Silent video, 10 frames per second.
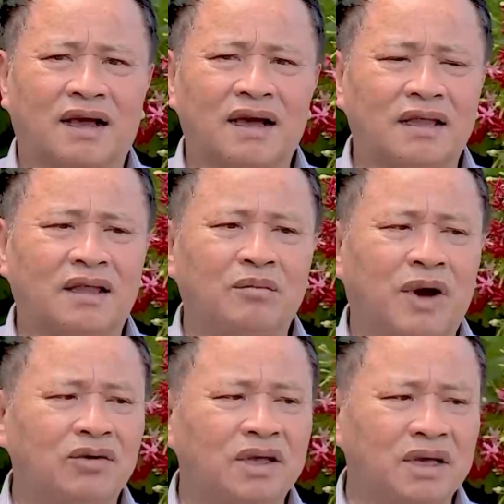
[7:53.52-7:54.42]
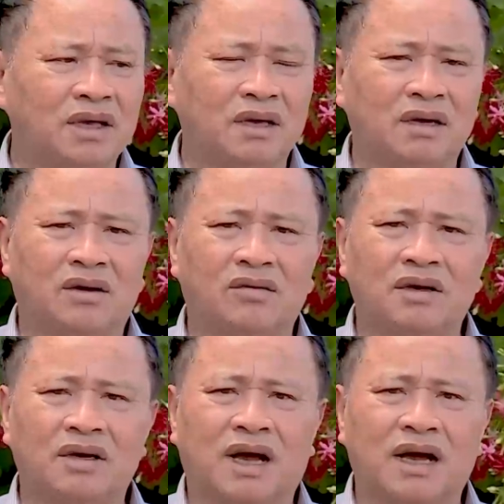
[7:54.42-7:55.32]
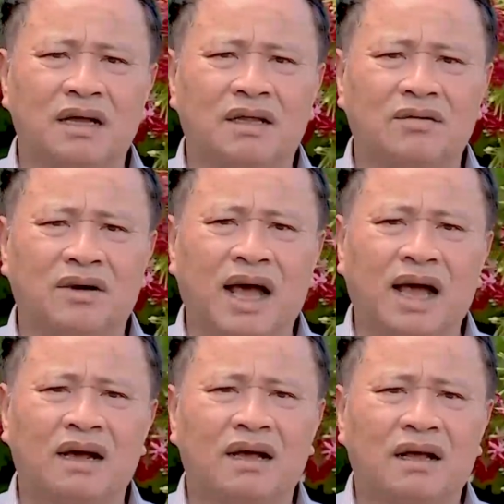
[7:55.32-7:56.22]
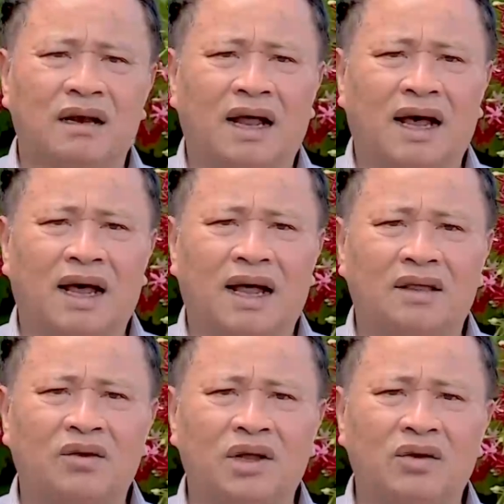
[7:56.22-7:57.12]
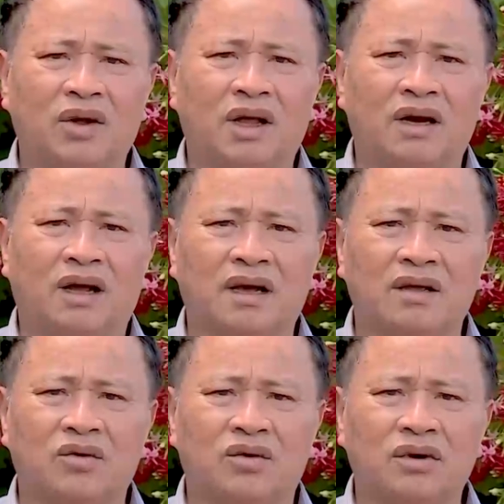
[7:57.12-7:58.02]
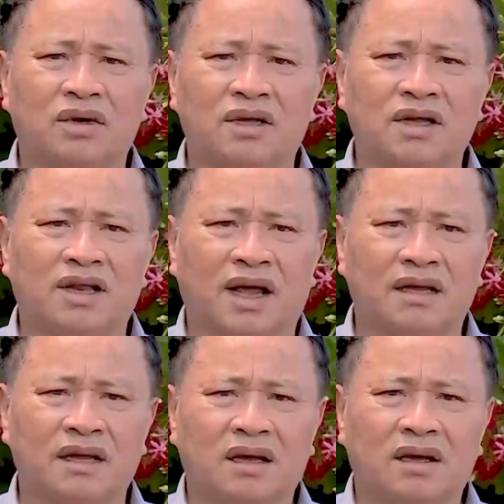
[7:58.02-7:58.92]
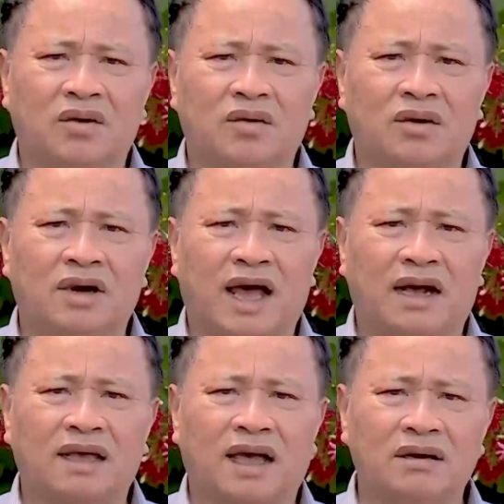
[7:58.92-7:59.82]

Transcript: Các hệ thống báo chí cũng như các hệ thống khác đã tuyên truyền các chủ trương chính sách của Đảng, Nhà